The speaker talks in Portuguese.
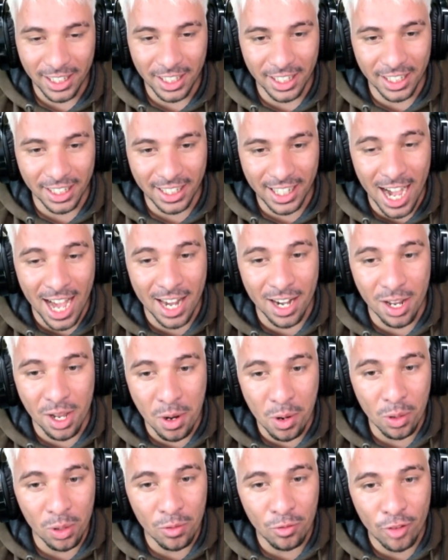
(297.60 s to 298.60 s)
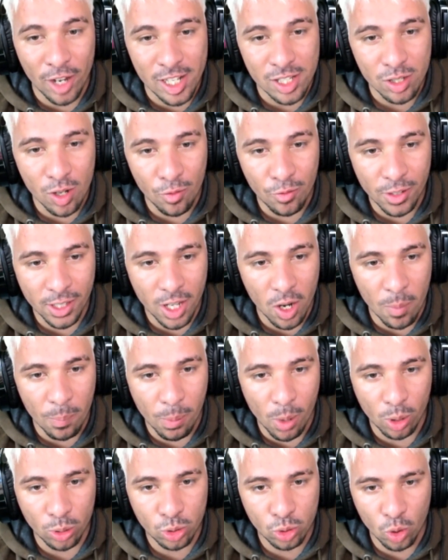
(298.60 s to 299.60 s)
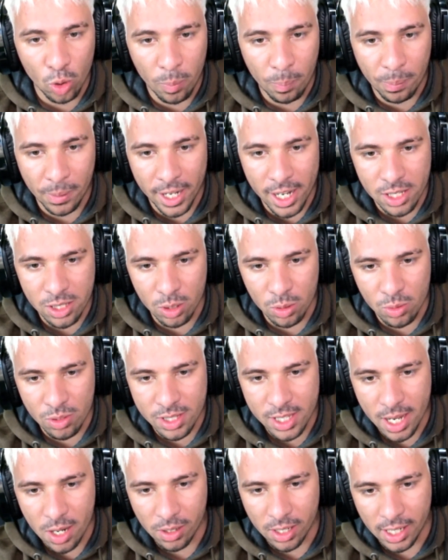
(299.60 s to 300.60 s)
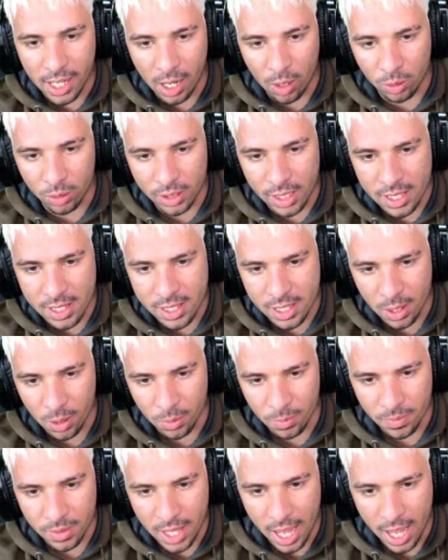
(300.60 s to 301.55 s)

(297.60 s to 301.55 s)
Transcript: E, cara, eu confesso que eu fiquei um pouco surpreso, eu não sei o que, que aconteceu,